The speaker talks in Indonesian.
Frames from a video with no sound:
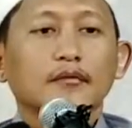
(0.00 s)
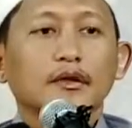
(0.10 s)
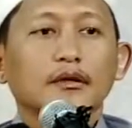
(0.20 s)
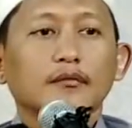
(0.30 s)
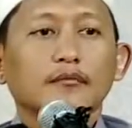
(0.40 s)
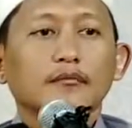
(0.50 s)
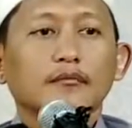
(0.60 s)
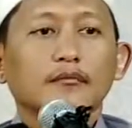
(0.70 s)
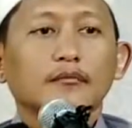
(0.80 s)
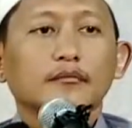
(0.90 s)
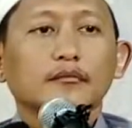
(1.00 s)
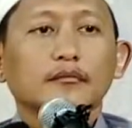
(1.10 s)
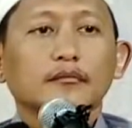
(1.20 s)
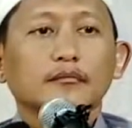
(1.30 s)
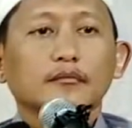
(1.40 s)
Ya.
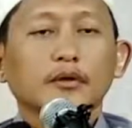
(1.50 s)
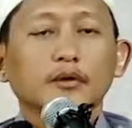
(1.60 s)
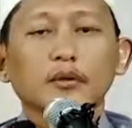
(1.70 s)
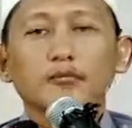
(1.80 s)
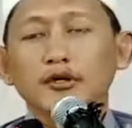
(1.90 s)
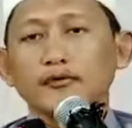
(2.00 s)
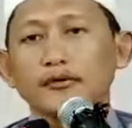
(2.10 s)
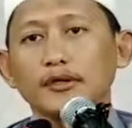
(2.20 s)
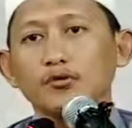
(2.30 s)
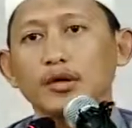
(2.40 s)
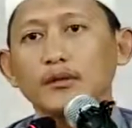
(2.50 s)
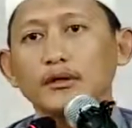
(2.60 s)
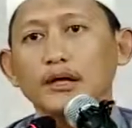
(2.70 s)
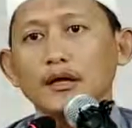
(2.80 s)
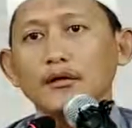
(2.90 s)
Imam Syafi'i juga
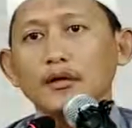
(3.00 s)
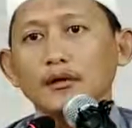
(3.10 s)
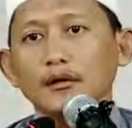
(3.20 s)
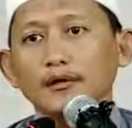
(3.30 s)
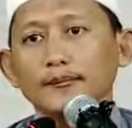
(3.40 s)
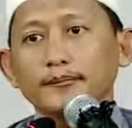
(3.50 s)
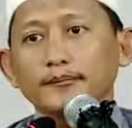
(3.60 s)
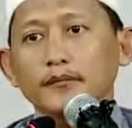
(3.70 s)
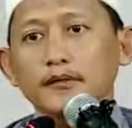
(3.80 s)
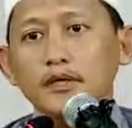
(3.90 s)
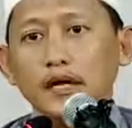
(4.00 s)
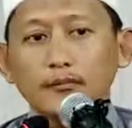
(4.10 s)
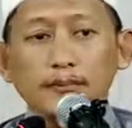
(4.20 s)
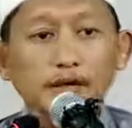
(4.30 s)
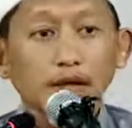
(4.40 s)
mentahdir
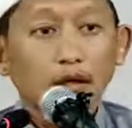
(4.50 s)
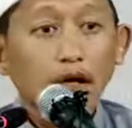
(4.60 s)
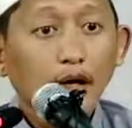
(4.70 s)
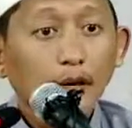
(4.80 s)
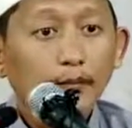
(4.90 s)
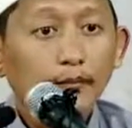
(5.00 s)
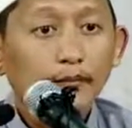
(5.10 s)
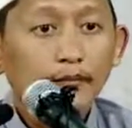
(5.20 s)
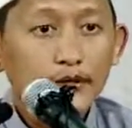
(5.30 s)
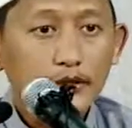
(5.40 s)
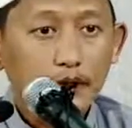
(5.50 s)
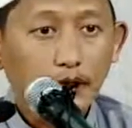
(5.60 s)
Ja'ad bin Dirham Bishr